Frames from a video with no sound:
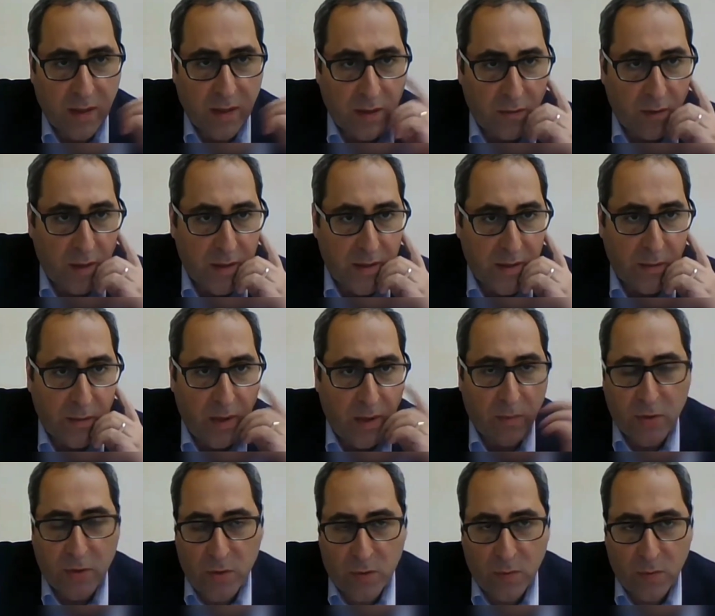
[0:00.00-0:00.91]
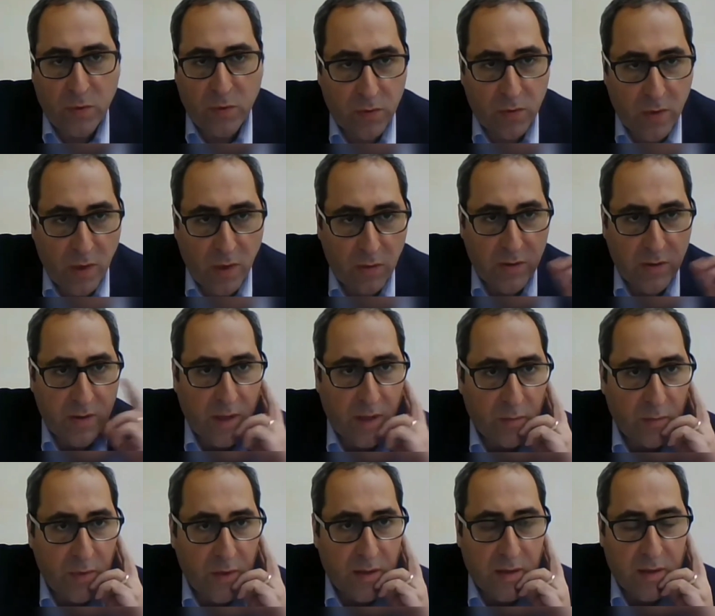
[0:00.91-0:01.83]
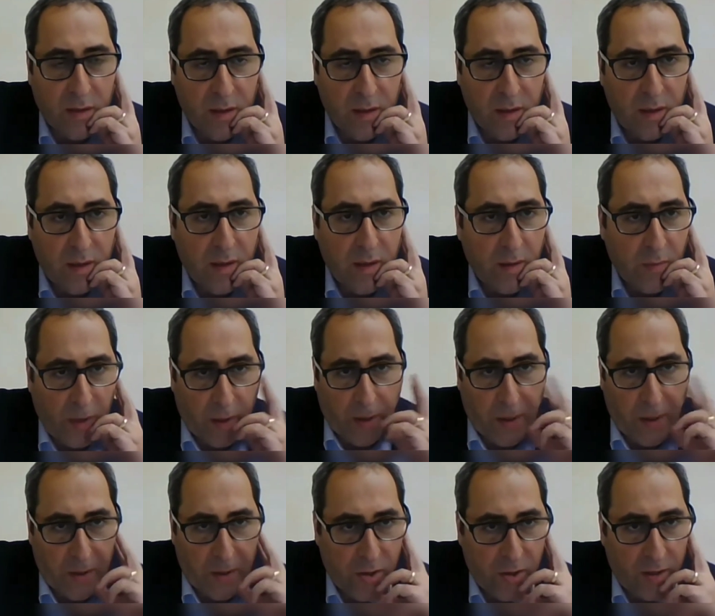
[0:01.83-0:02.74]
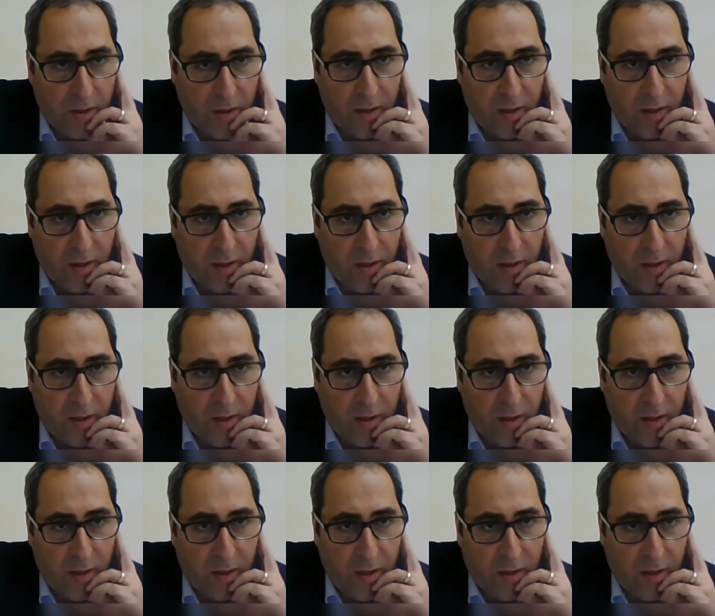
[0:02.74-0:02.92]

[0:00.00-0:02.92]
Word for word: октября, почему не удалось добиться прекращения